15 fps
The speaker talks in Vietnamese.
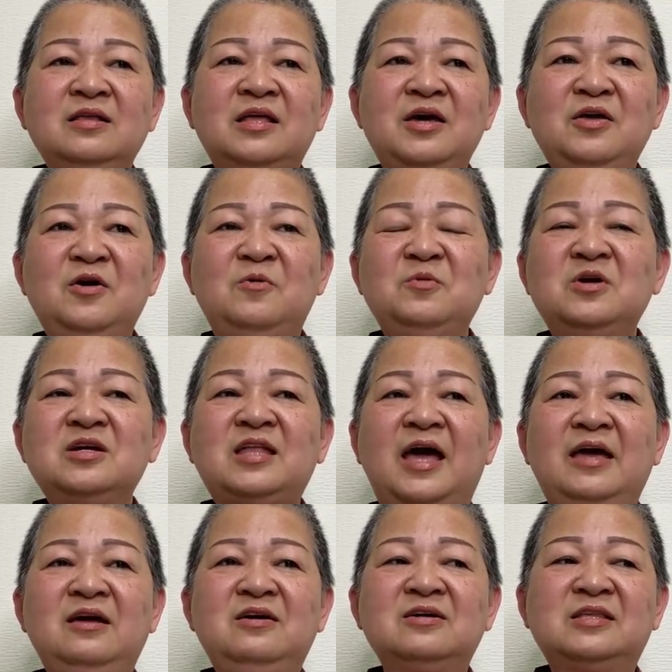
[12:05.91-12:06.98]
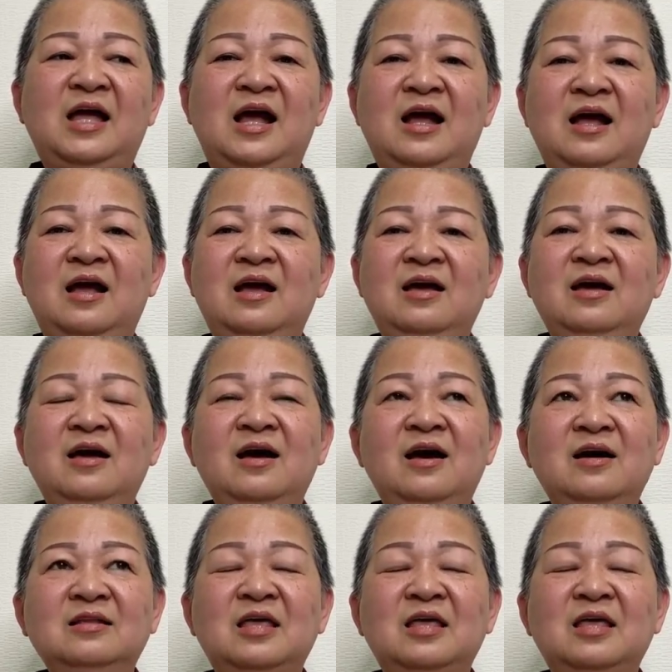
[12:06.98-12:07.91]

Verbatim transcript: thí dụ như thấy người ta à,